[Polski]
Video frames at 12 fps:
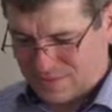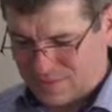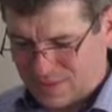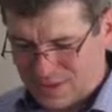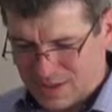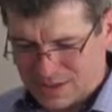tych
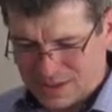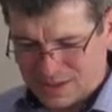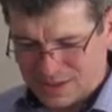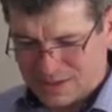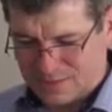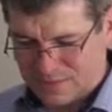
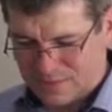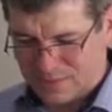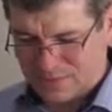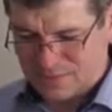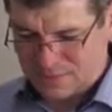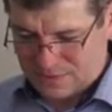pieniędzy z
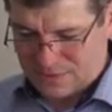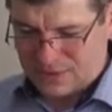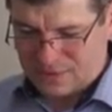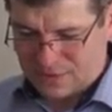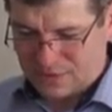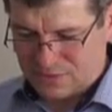znaczy
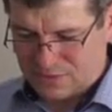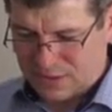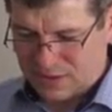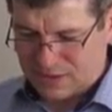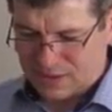ze względu na,